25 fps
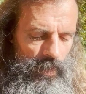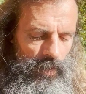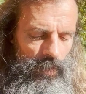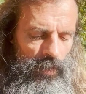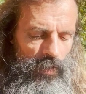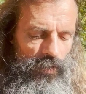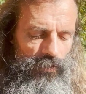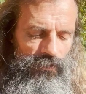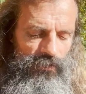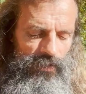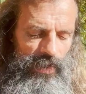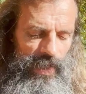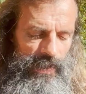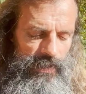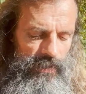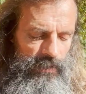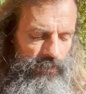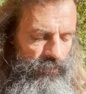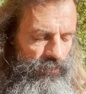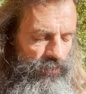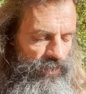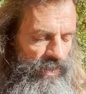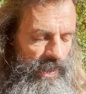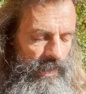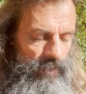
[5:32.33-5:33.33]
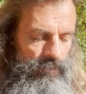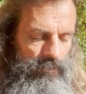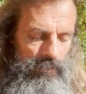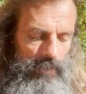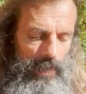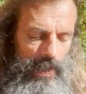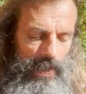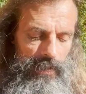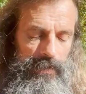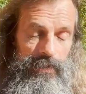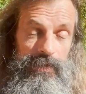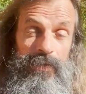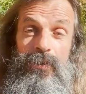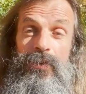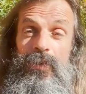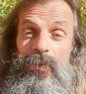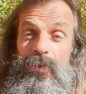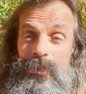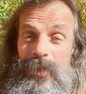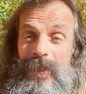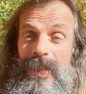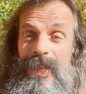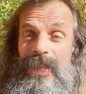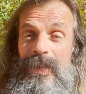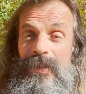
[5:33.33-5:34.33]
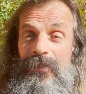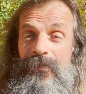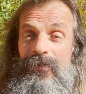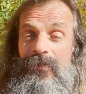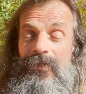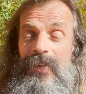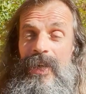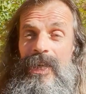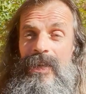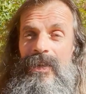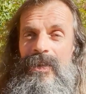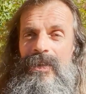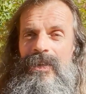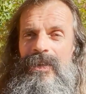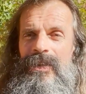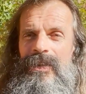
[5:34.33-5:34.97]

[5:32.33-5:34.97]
En fait, vous n'êtes pas celui qui fait.